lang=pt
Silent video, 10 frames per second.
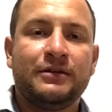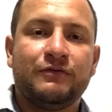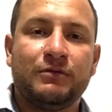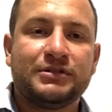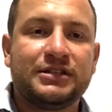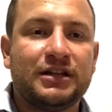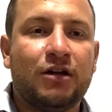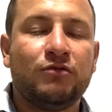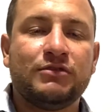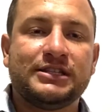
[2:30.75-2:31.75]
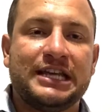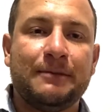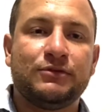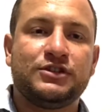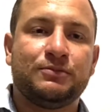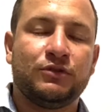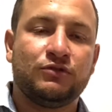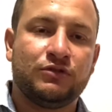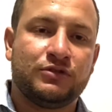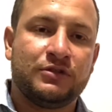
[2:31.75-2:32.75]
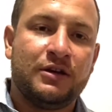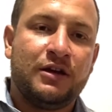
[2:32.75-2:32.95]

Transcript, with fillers: Vamos citar alguns exemplos de produtos